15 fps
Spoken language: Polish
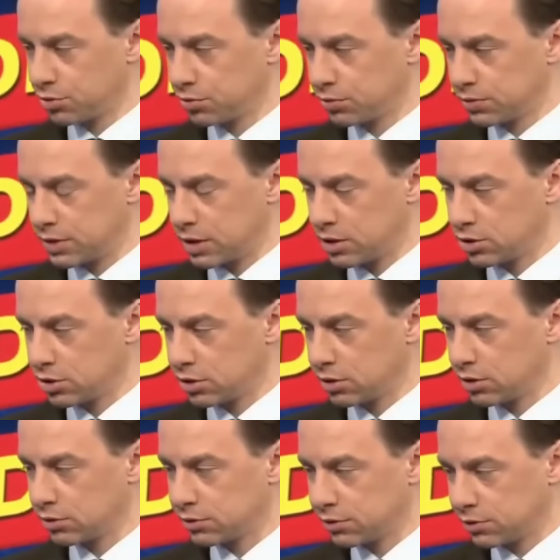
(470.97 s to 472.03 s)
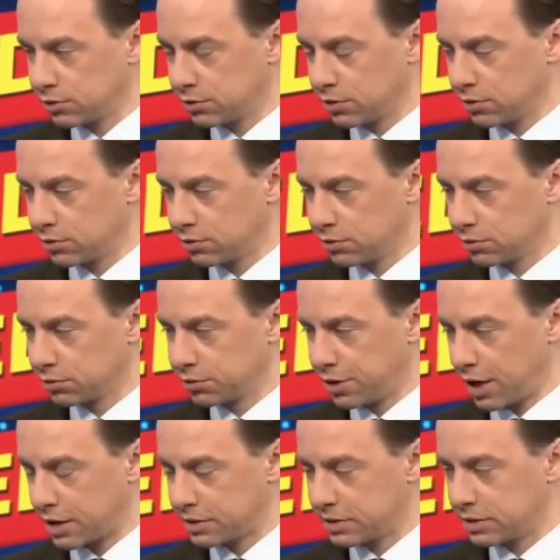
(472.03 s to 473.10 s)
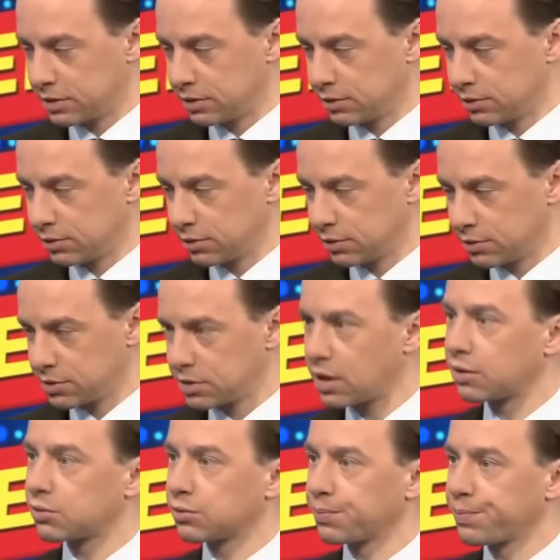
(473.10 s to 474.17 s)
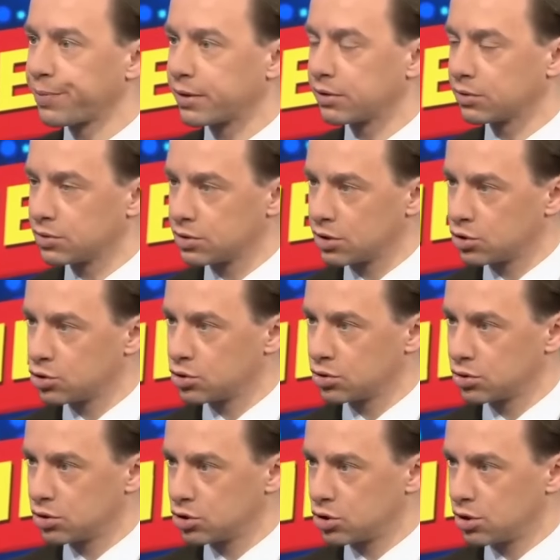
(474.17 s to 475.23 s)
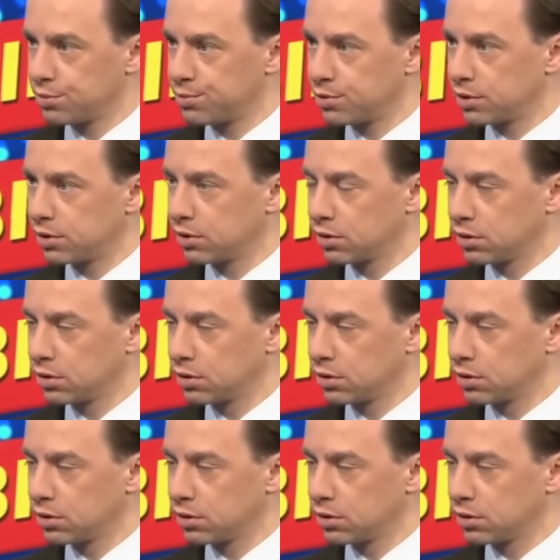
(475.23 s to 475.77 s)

uzależnione od, od, od racji e, stanu. E, to znaczy, jeżeli no by... tak, tylko